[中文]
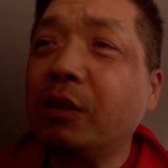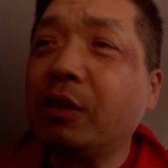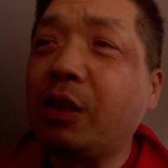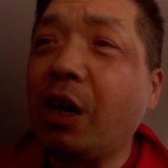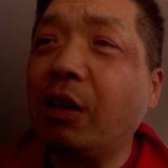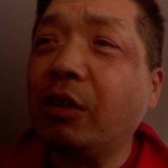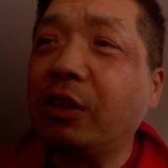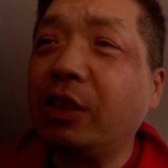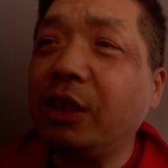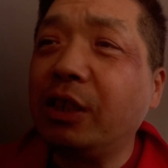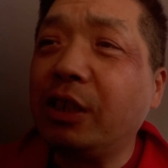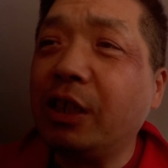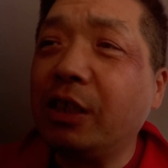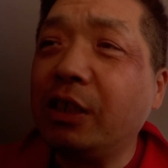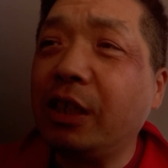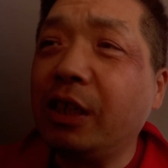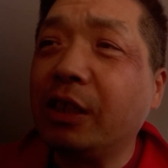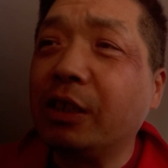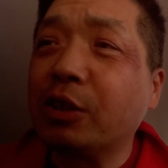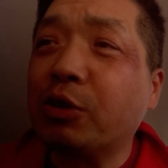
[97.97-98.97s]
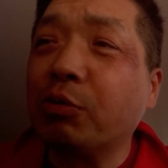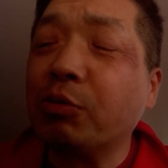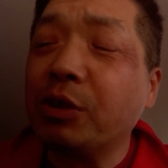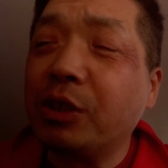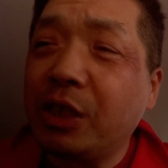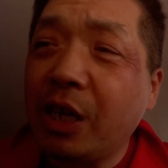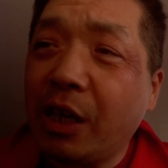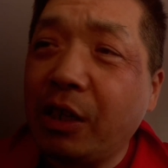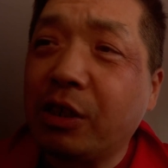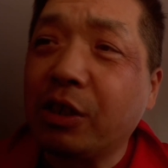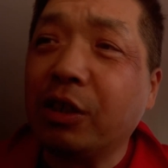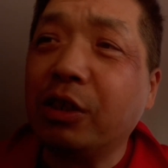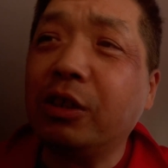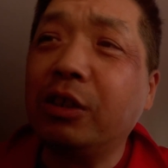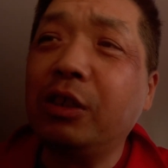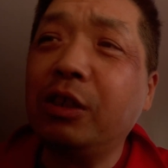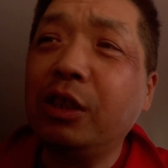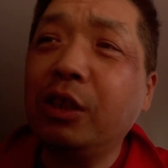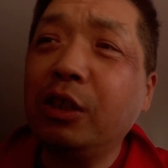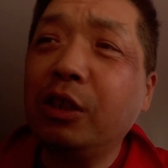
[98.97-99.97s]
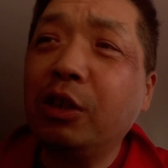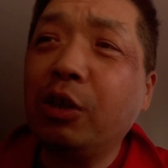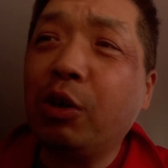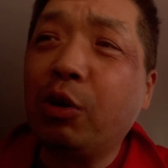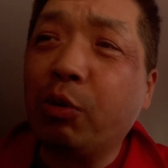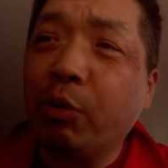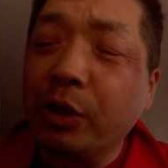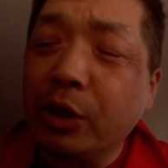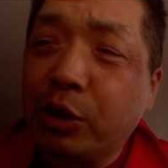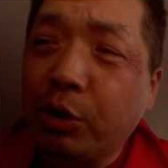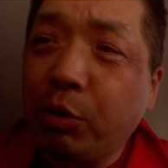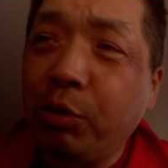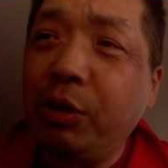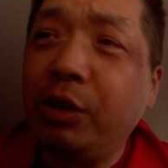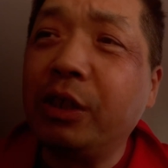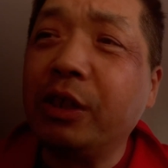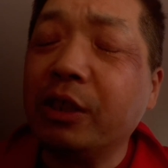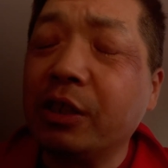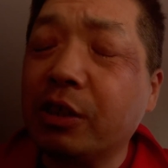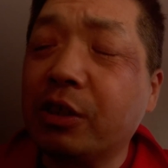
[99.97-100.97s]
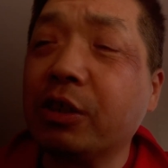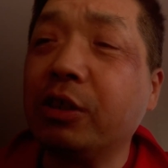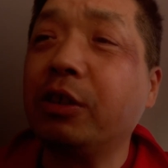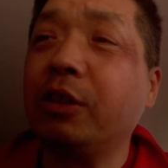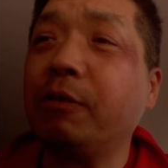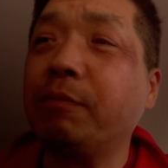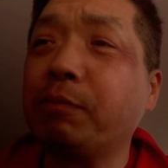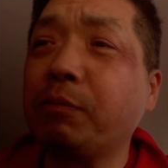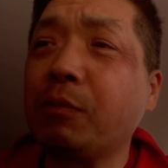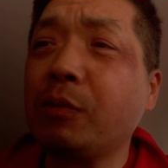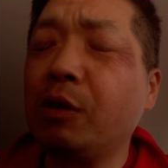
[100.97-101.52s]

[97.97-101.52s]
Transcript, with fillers: 当地人那个从县城回村里的车。